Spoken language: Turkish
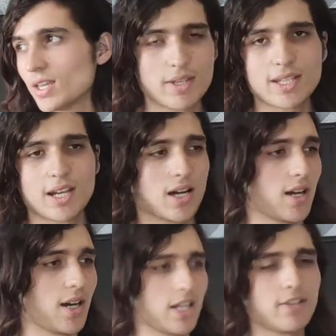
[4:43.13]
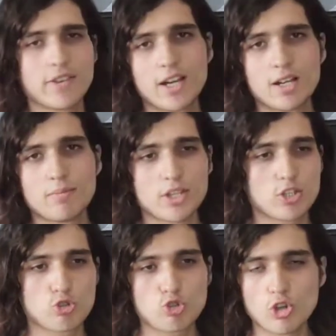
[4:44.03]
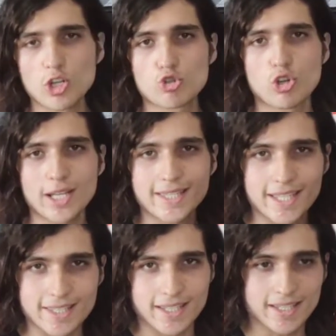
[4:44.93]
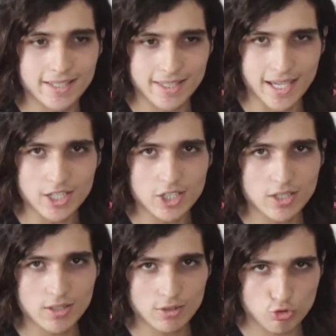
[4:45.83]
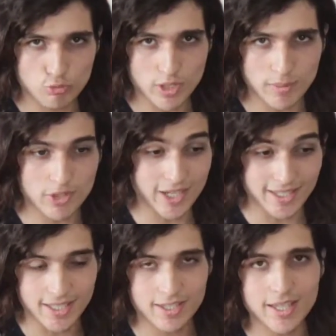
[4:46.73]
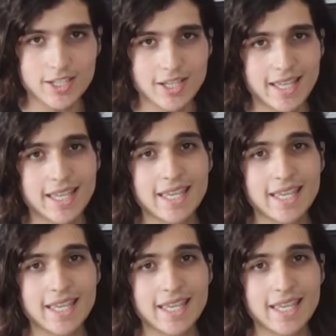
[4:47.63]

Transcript: Mesela Ali veya Ahmet şöyle şöyle dedi der. Cümleyi bitir yani dedi der.